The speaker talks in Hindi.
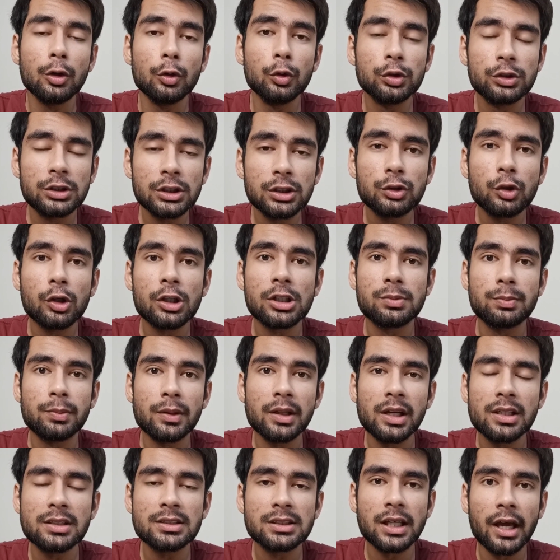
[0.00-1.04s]
उससे जो
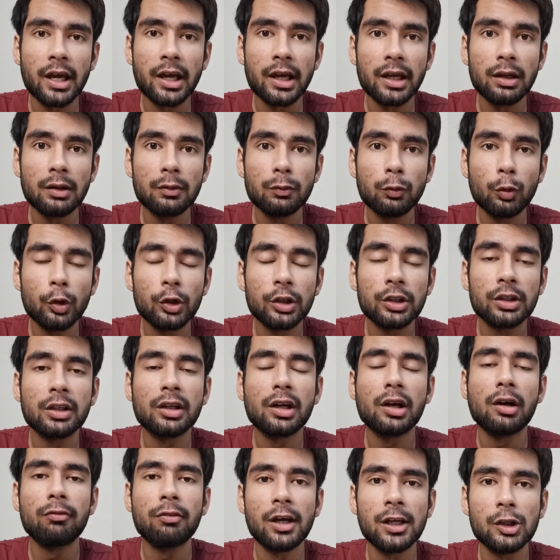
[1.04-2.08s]
एक्सपीरियंस आया है वो
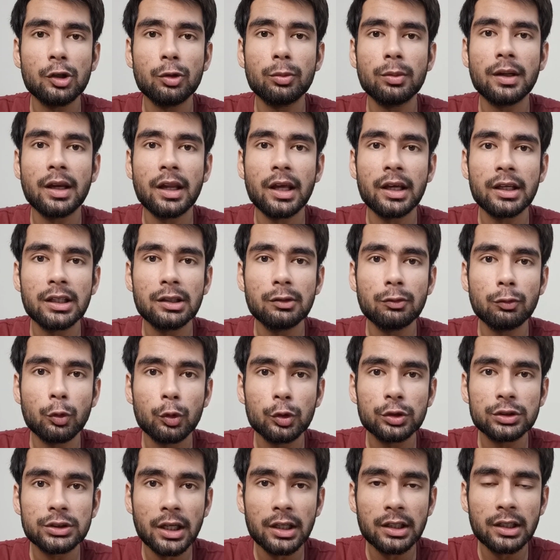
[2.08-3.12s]
इतना वैल्यूबल है कि
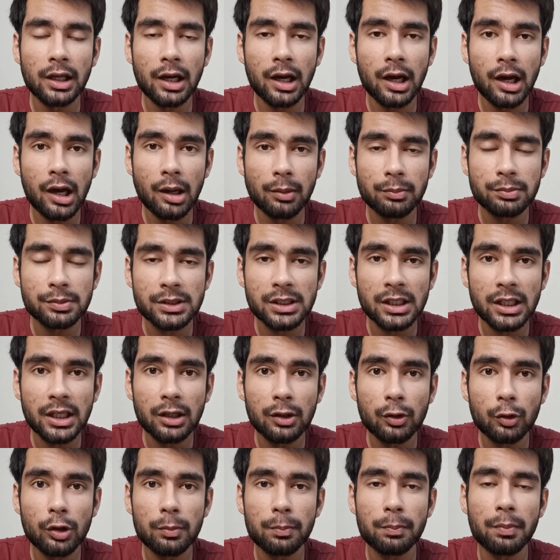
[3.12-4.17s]
वो शायद आपसे
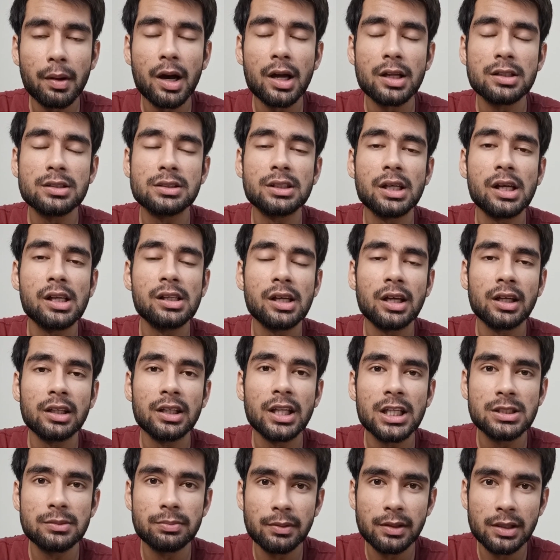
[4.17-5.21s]
कोई पाँच साल ज़्यादा
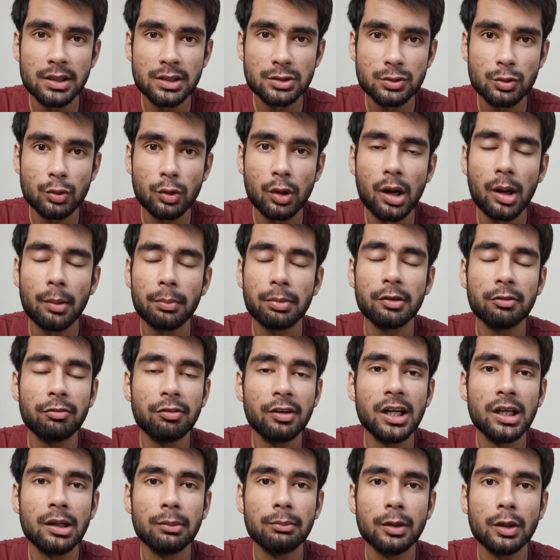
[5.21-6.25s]
एक्सपीरियंस होगा आपकी
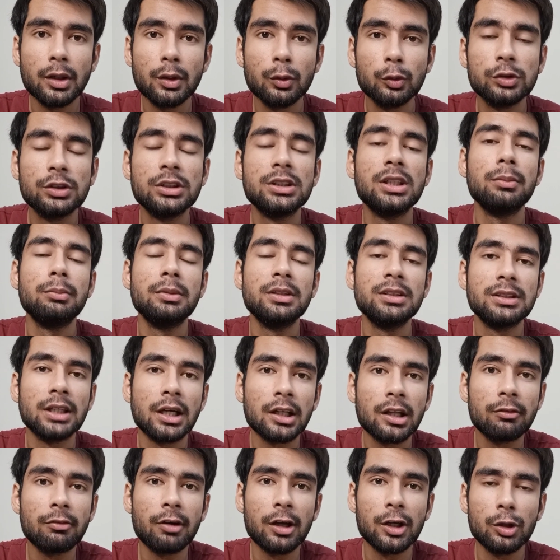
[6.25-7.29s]
फील्ड में उससे भी
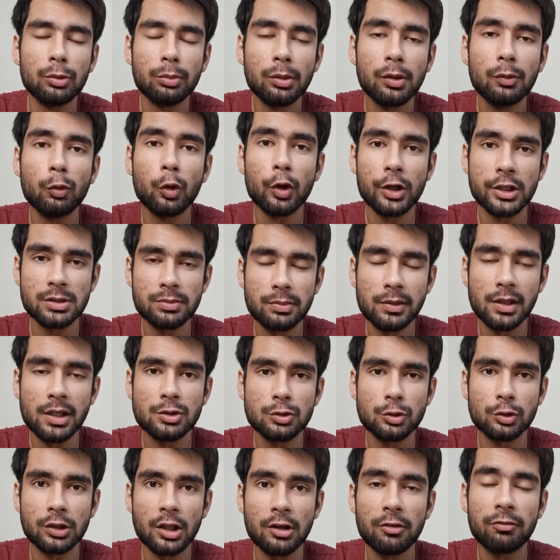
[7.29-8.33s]
ज़्यादा वैल्यूबल वो
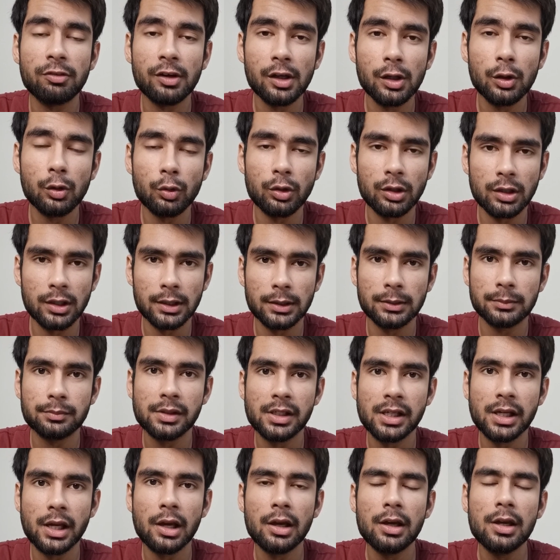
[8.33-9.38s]
एक्सपीरियंस होता है फेल होने का
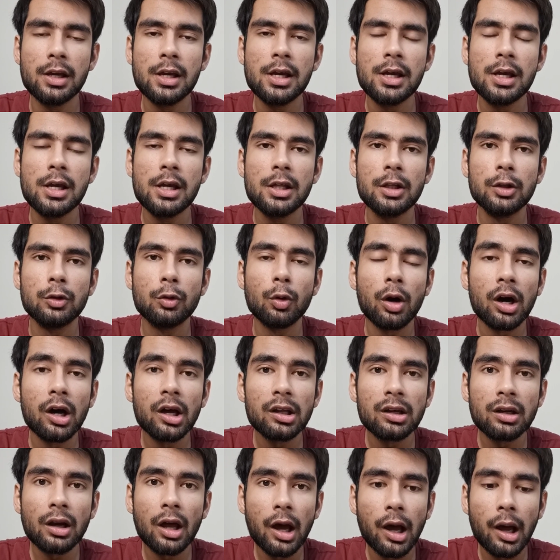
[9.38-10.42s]
ठीक है तो
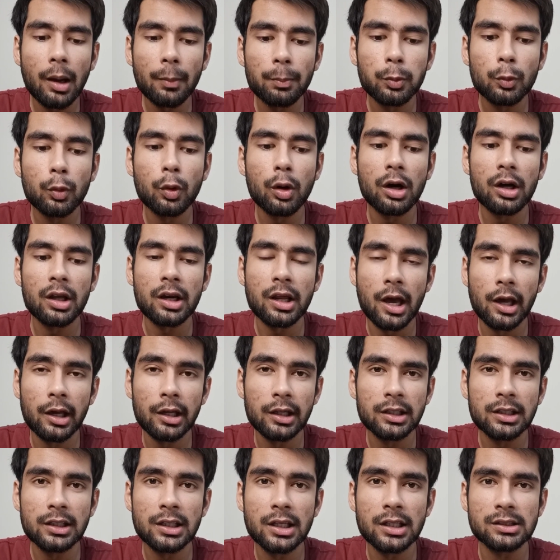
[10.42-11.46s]
अगर आपको अगर
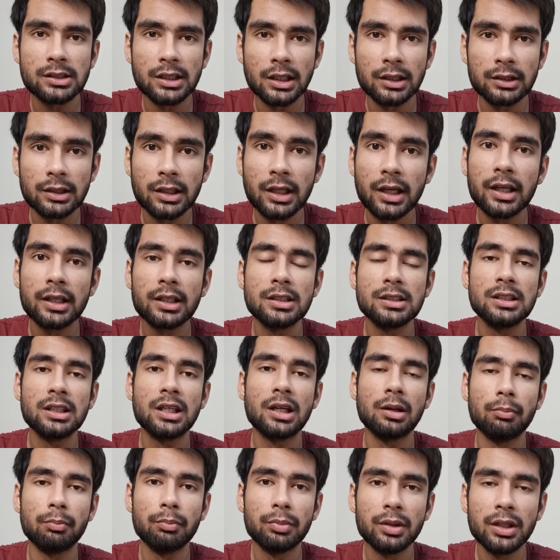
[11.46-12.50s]
हायर किया जाता है किसी
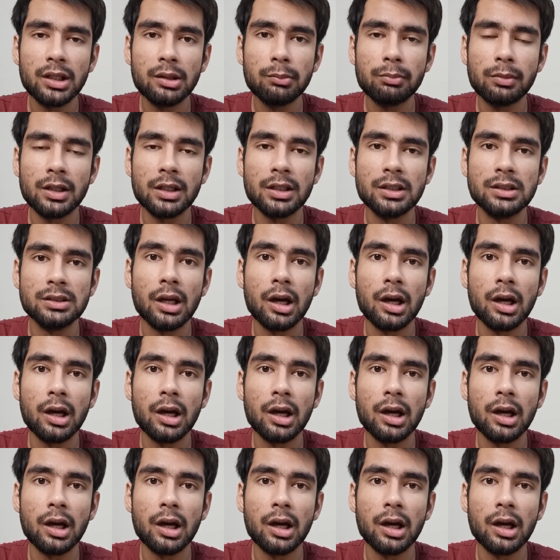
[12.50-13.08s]
कंपनी में